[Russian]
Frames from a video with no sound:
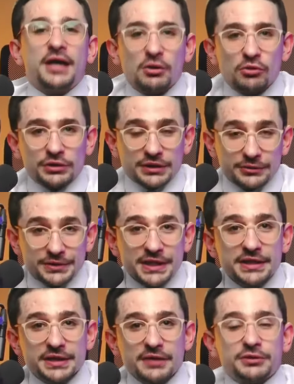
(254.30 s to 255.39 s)
когорта
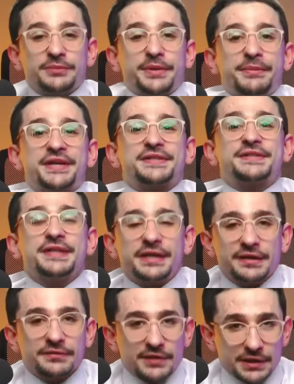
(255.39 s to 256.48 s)
людей, да, вот, например,
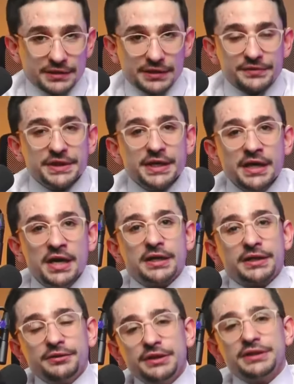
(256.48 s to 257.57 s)
зэки вагнеровские,
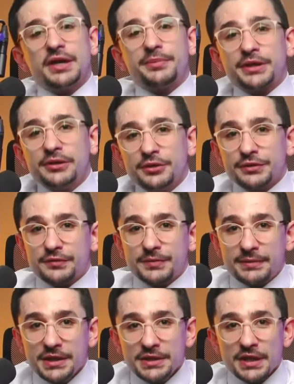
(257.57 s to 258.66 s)
которые до определенного
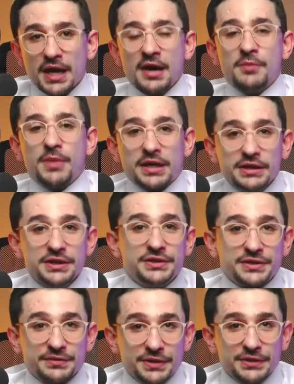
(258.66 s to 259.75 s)
момента могли
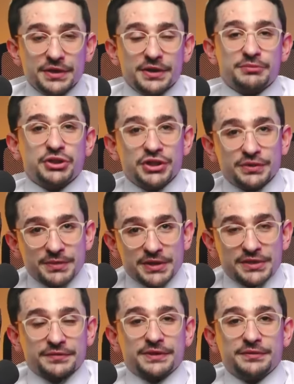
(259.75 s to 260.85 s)
действительно 6
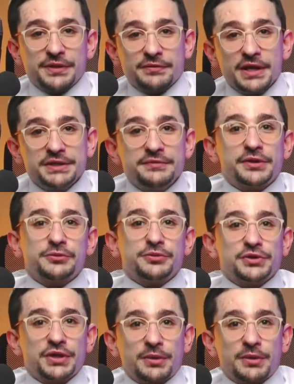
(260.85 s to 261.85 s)
месяцев отвоевать и вернуться